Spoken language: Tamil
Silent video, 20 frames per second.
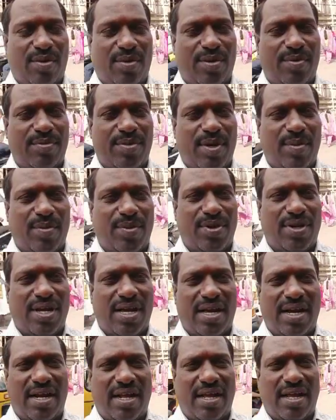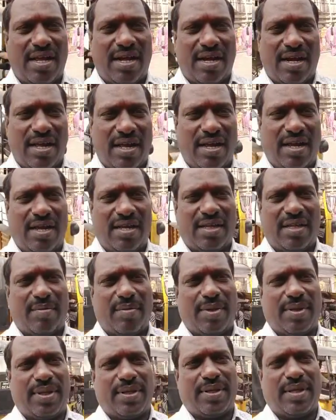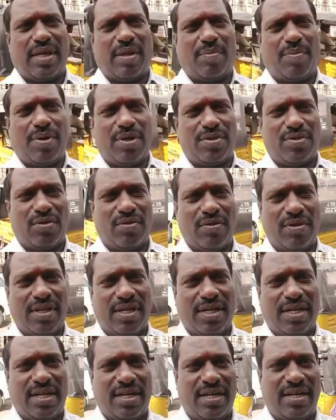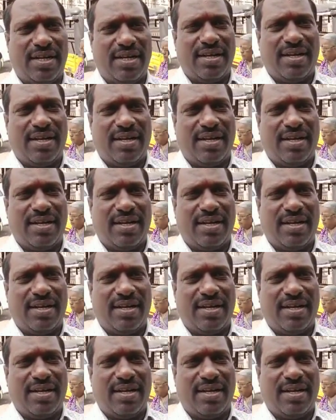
ஓம் நமோ நாராயணா இந்த மந்திரத்தை எப்படி சொல்வது என்று